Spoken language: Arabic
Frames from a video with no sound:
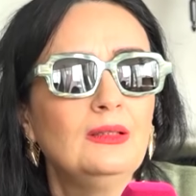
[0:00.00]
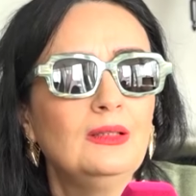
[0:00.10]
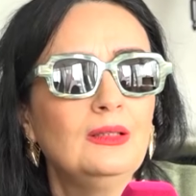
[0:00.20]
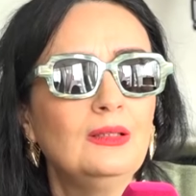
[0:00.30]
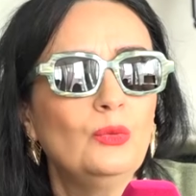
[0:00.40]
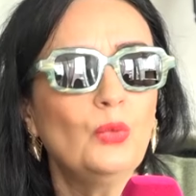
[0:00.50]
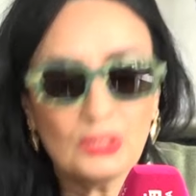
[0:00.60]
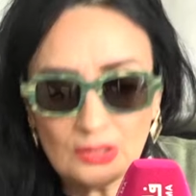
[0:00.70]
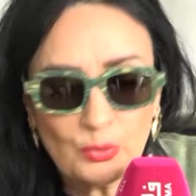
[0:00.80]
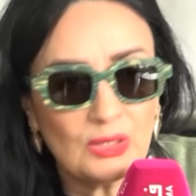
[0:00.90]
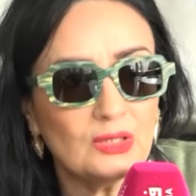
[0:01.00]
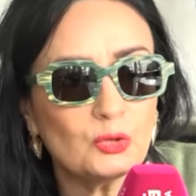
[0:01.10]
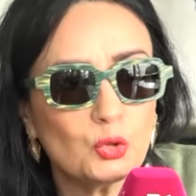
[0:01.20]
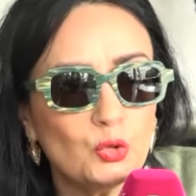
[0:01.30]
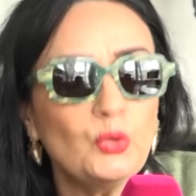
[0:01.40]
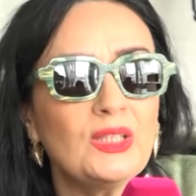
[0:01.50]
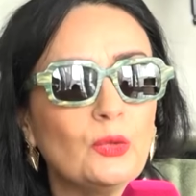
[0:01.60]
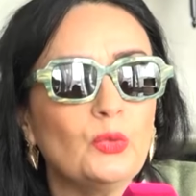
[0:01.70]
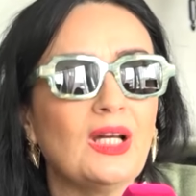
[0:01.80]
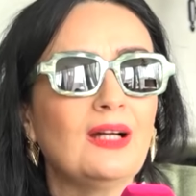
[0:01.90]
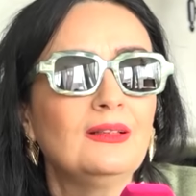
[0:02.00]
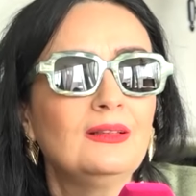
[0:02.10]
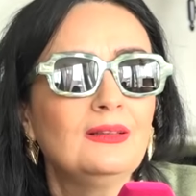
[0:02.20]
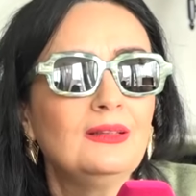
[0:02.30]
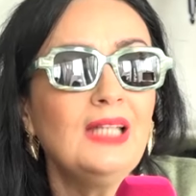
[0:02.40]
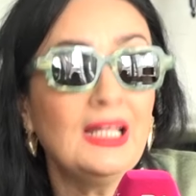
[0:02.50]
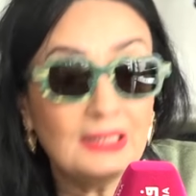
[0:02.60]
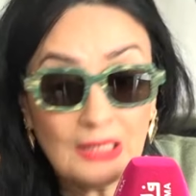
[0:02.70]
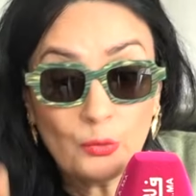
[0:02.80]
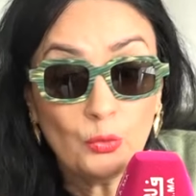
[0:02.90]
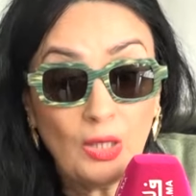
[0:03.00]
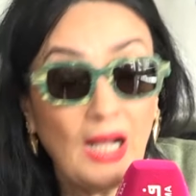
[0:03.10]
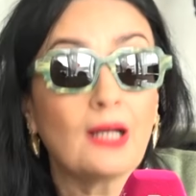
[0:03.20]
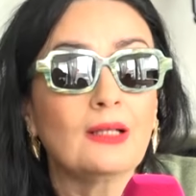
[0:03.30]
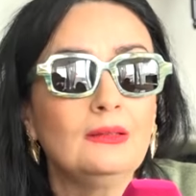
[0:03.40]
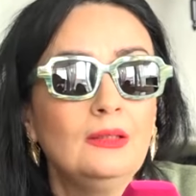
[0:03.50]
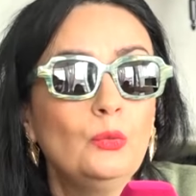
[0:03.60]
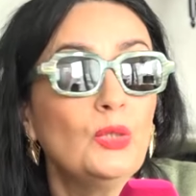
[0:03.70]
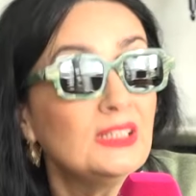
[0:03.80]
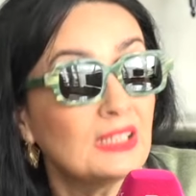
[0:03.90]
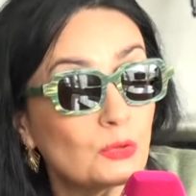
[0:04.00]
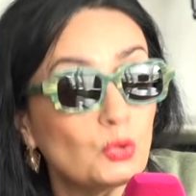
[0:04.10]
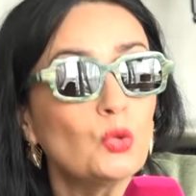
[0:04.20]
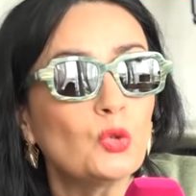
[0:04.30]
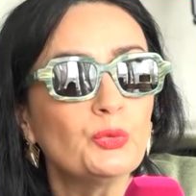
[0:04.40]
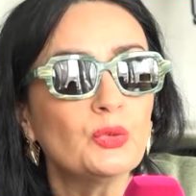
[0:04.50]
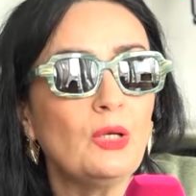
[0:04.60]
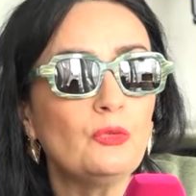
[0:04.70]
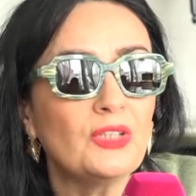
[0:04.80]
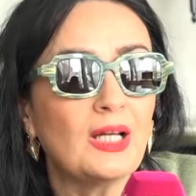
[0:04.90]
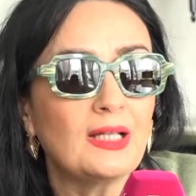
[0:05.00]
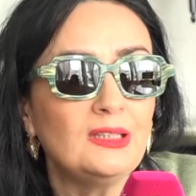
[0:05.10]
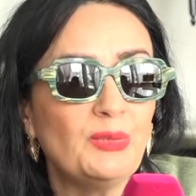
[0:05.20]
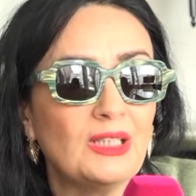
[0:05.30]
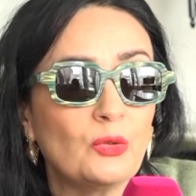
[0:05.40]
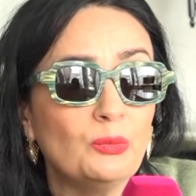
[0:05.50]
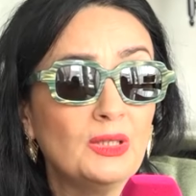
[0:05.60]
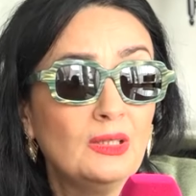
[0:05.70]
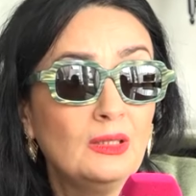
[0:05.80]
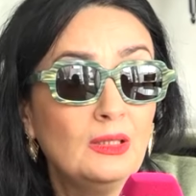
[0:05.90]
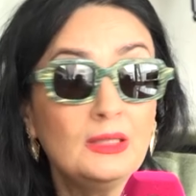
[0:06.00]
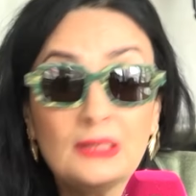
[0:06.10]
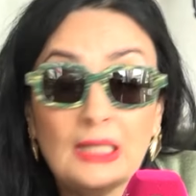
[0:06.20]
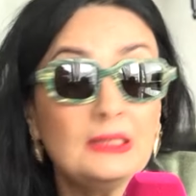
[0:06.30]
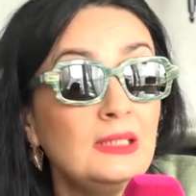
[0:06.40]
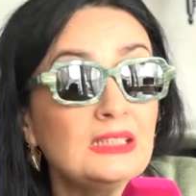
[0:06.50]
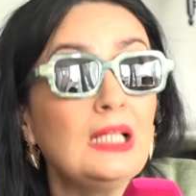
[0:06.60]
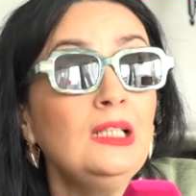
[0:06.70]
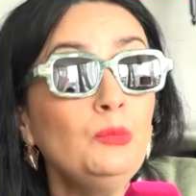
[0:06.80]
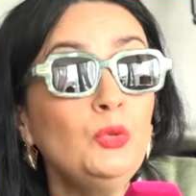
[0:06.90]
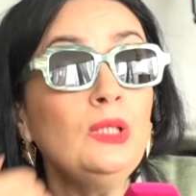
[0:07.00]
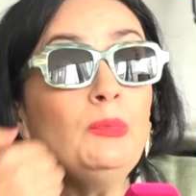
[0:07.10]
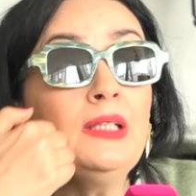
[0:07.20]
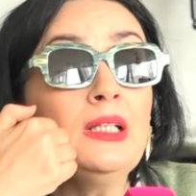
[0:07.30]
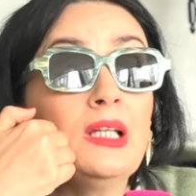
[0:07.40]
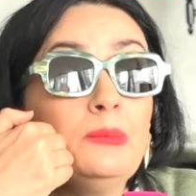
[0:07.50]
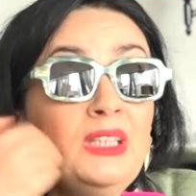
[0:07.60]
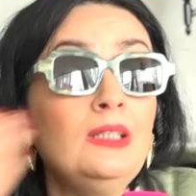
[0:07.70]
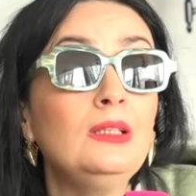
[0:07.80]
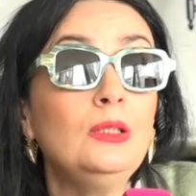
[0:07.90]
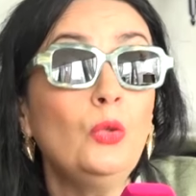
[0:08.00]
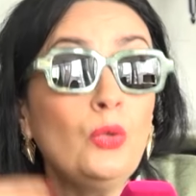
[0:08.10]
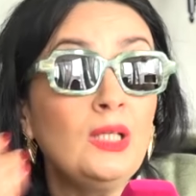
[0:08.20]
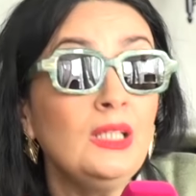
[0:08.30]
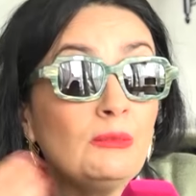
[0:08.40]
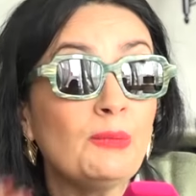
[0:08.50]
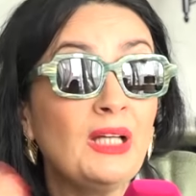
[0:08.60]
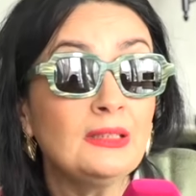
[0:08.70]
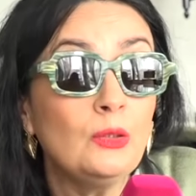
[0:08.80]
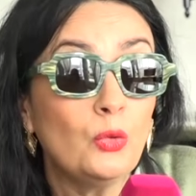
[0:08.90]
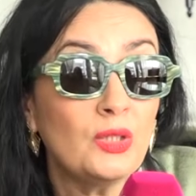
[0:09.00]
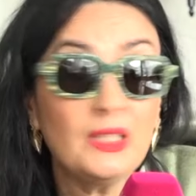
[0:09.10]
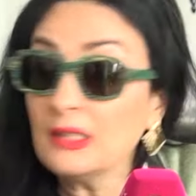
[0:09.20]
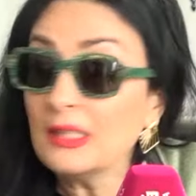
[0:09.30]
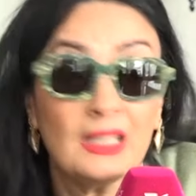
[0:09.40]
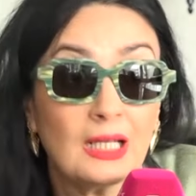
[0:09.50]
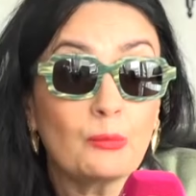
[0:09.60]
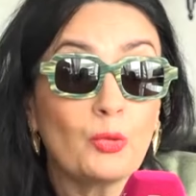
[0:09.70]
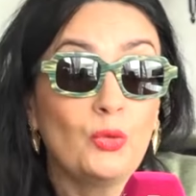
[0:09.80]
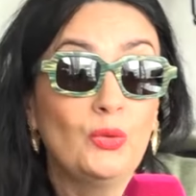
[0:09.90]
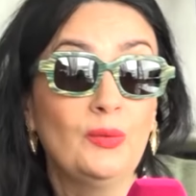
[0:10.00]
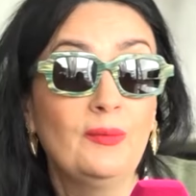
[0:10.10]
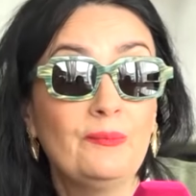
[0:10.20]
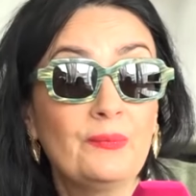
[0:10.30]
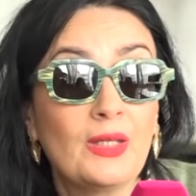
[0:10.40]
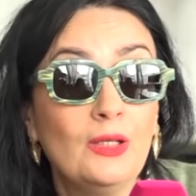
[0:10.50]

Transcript: هنا وجذوري هنا لانه حق وان ينصركم الله فلا غالب لكم اذا هاد الناس علمونا معنى كبير للحريه ما معنى الحريه احنا كنخربقوا